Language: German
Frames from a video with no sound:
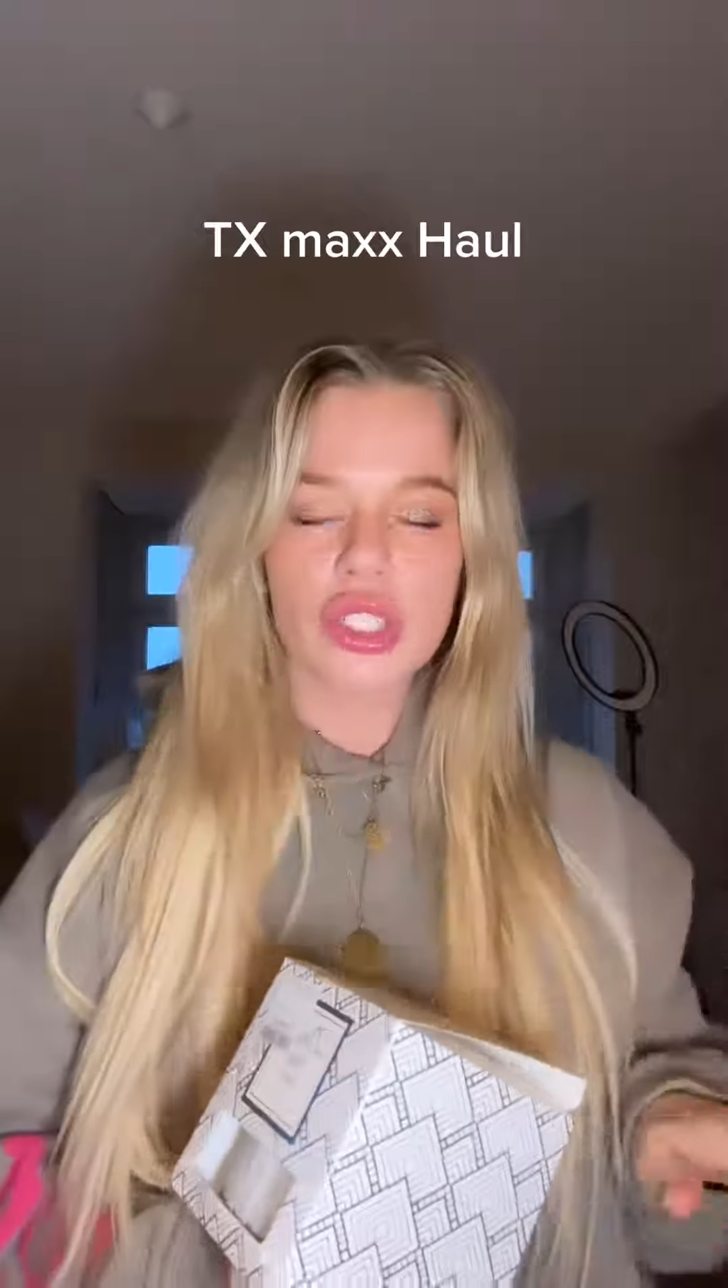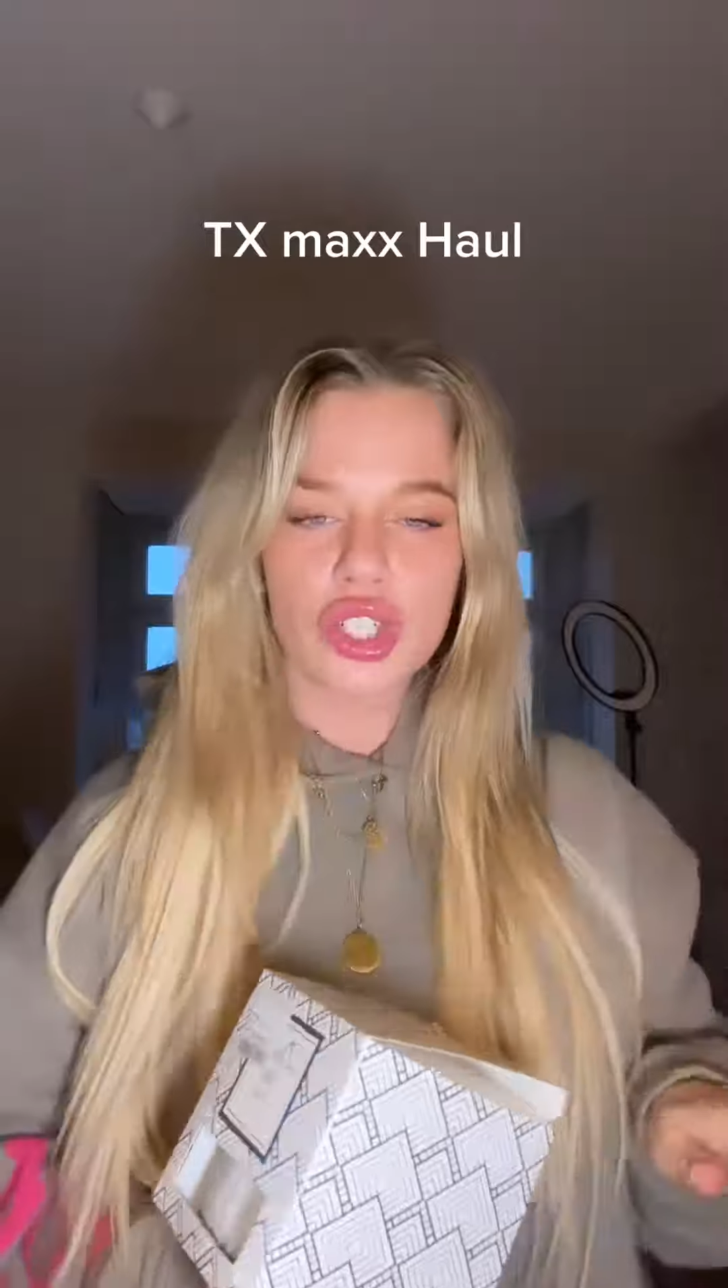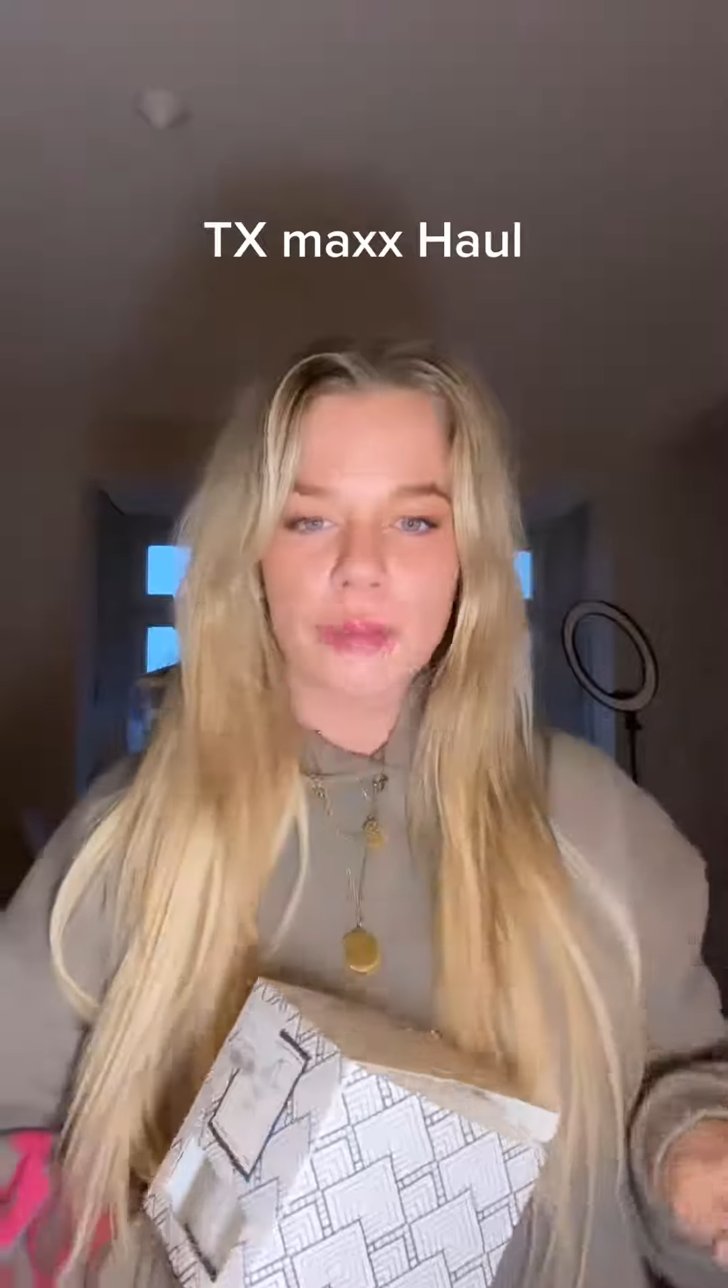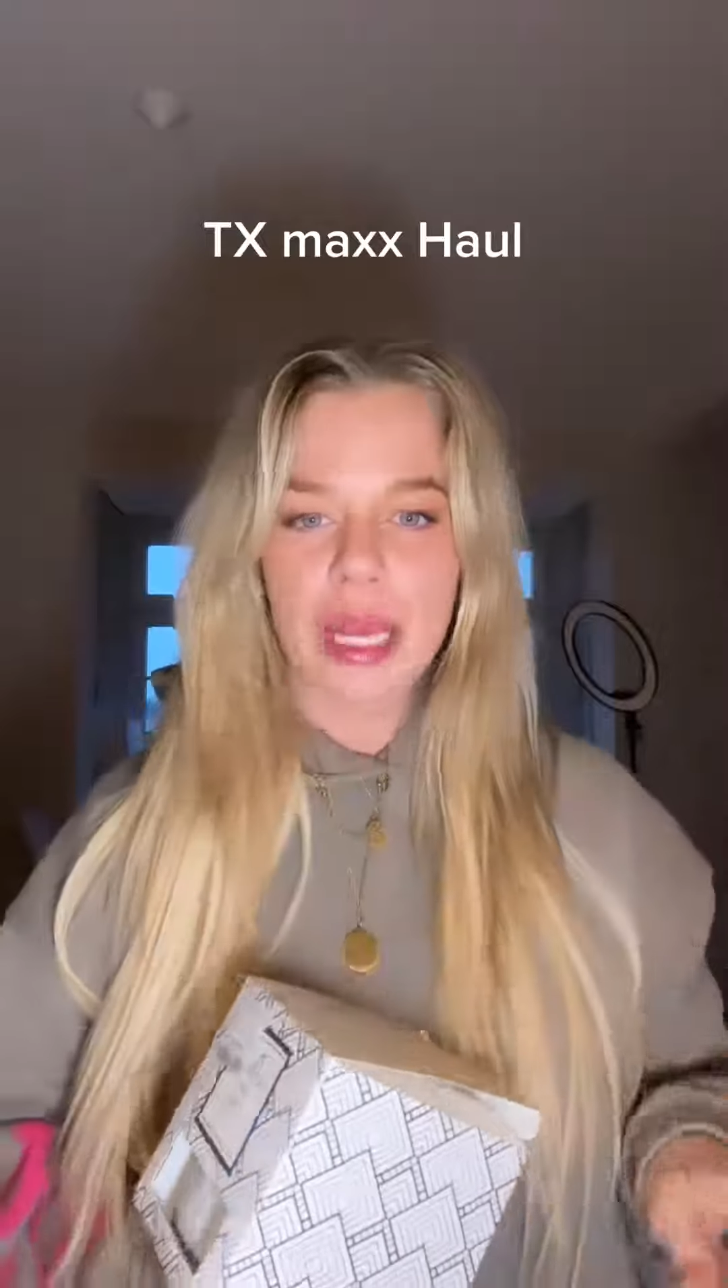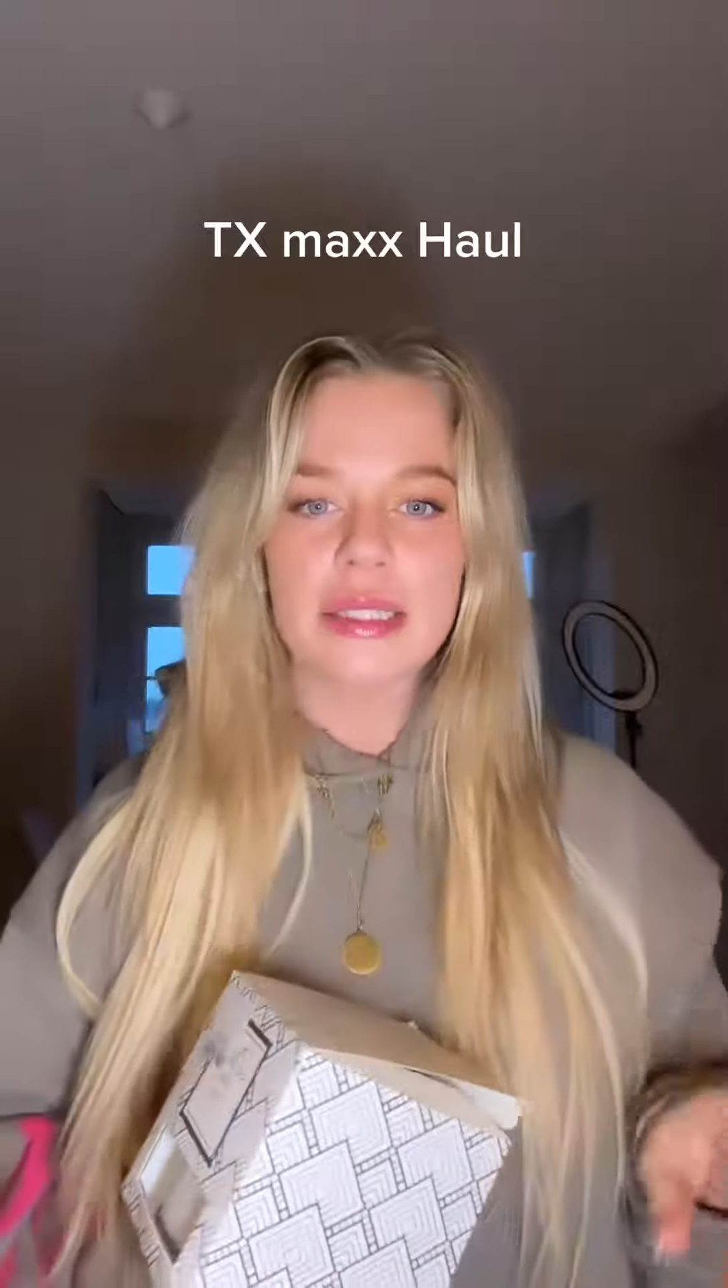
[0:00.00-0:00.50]

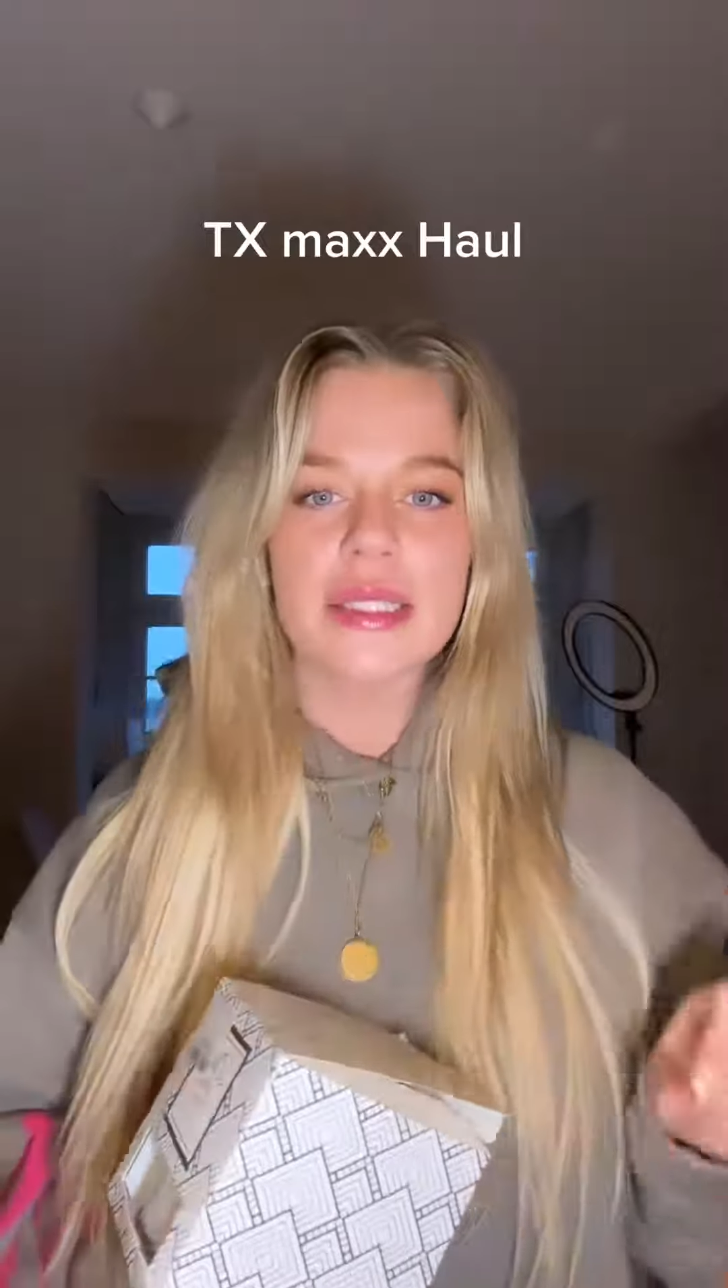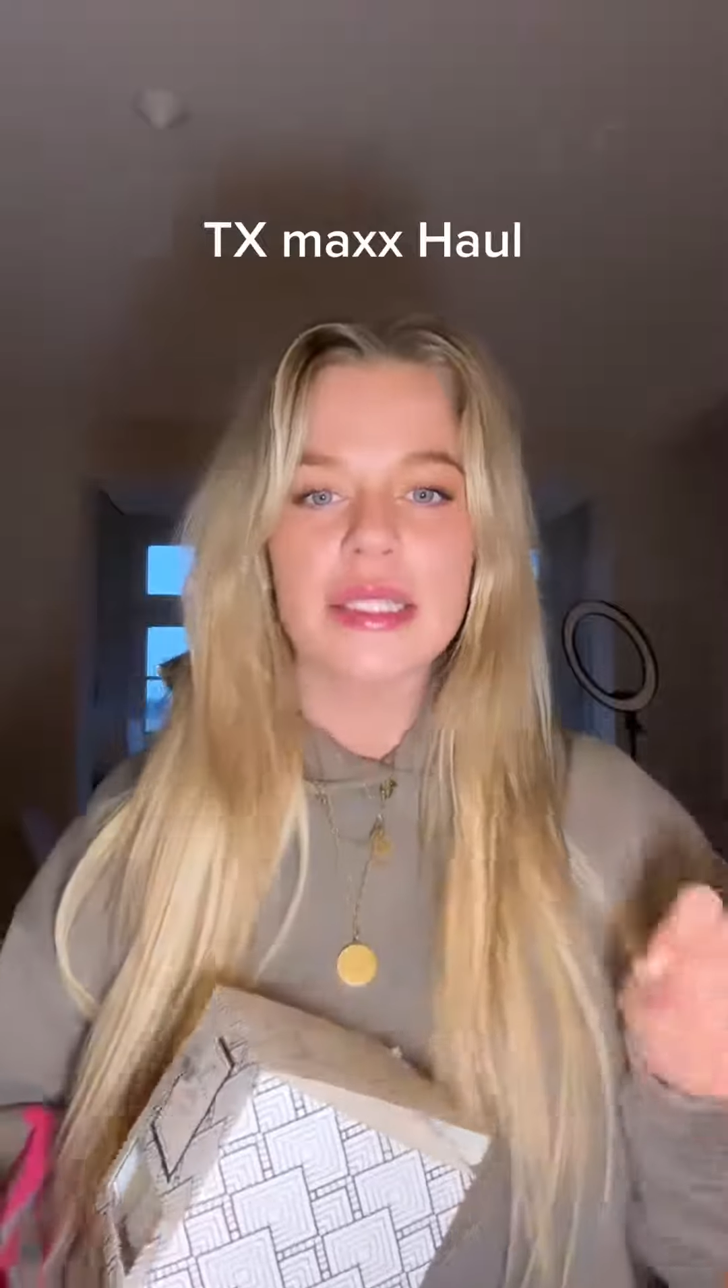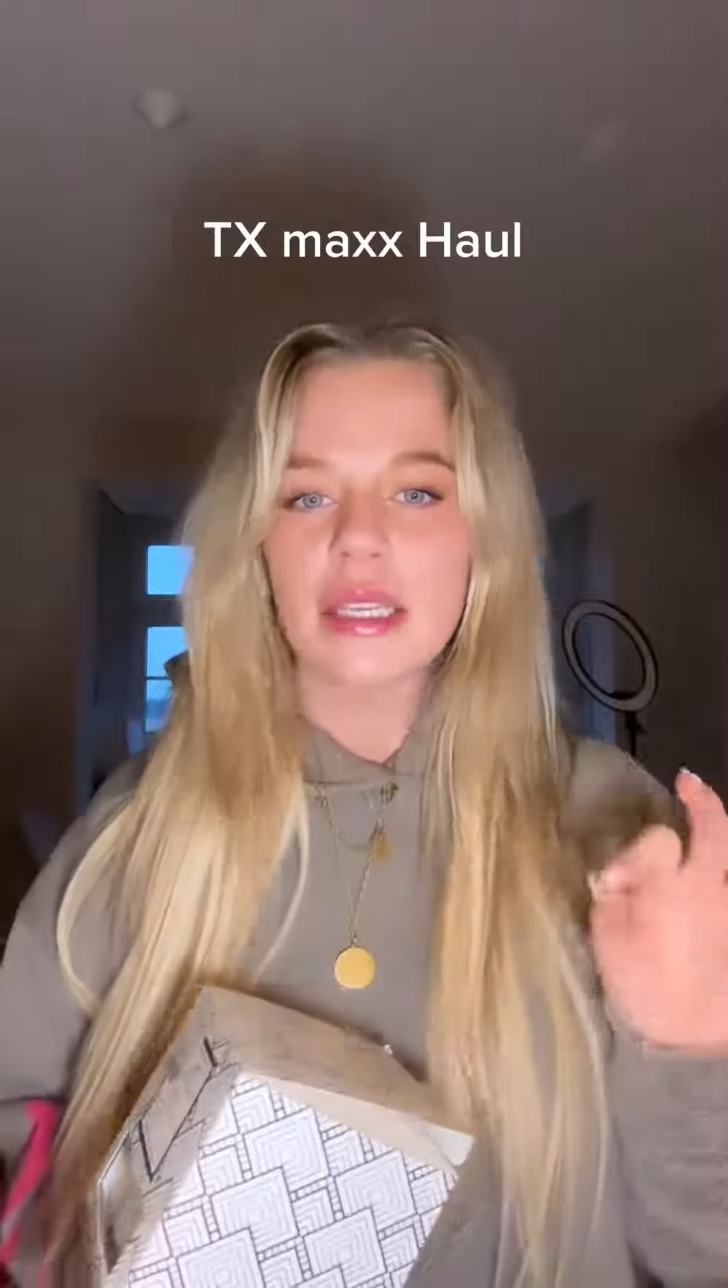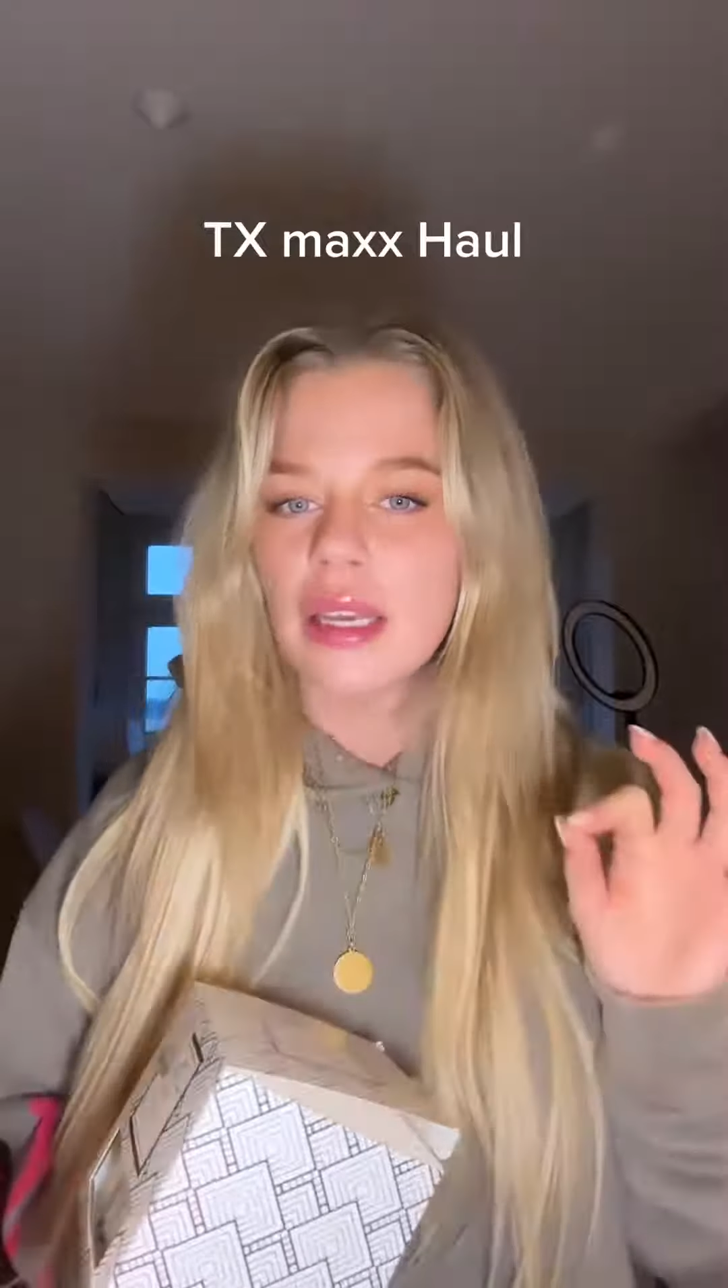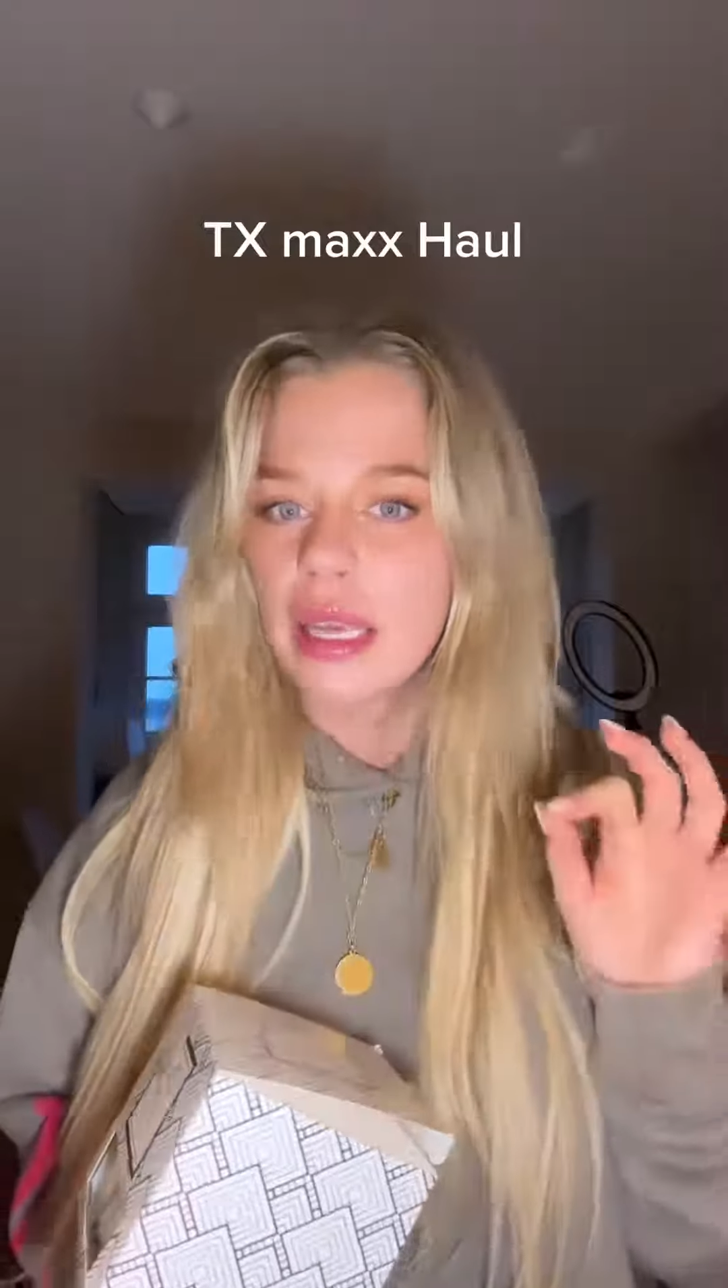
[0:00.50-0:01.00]
schmancy